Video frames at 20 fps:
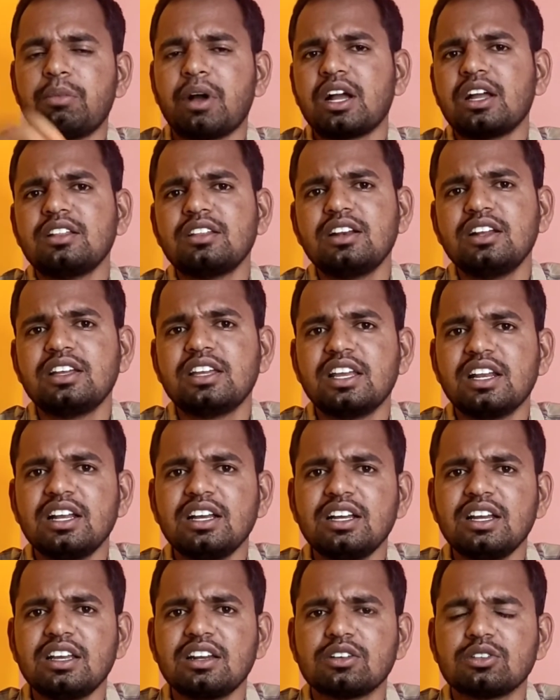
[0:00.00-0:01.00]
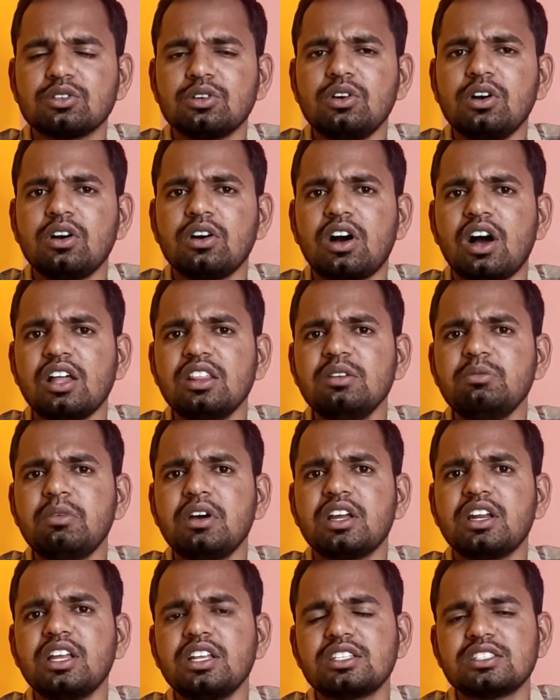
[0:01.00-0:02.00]
பக்கத்தில் இலங்கை இருக்குதோ அது
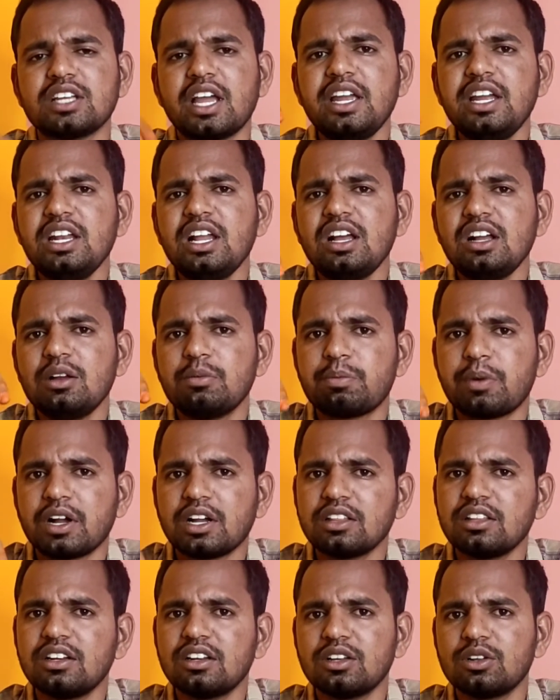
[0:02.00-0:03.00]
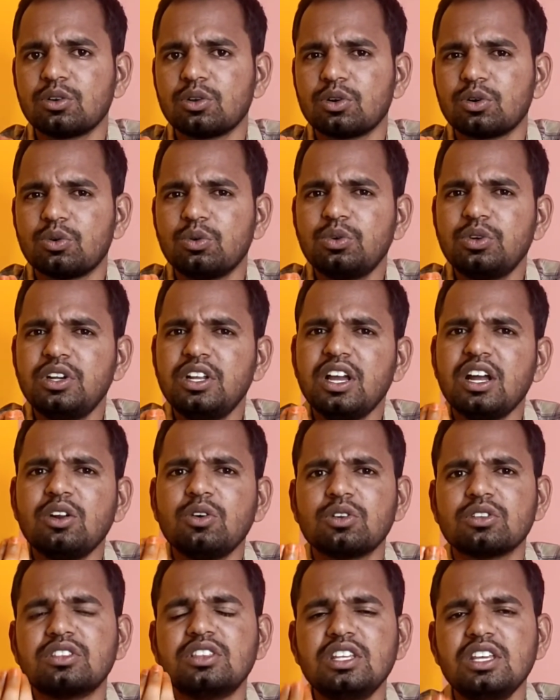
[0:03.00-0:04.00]
மாதிரி சைனாவுக்கு பக்கத்தில் இருக்கிற ஒரு
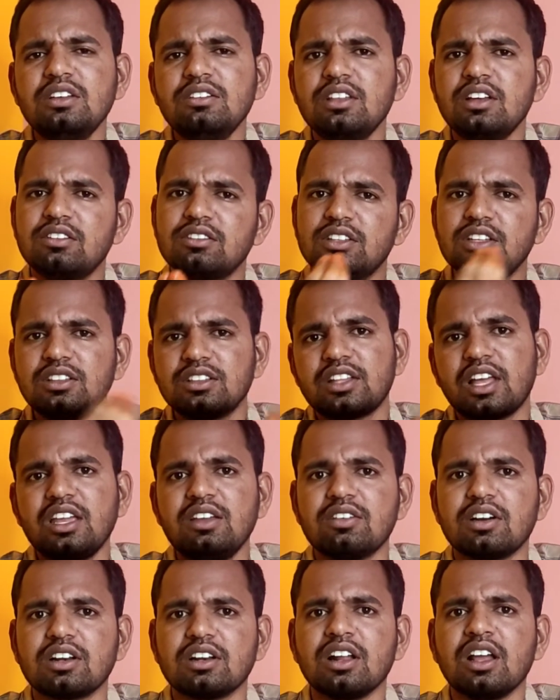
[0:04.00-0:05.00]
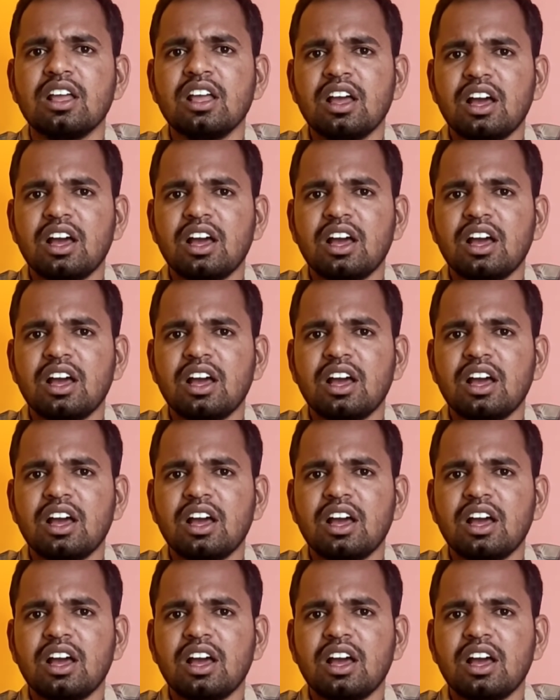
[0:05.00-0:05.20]
குட்டியான ஒரு தீவு தான் வந்து தைவான்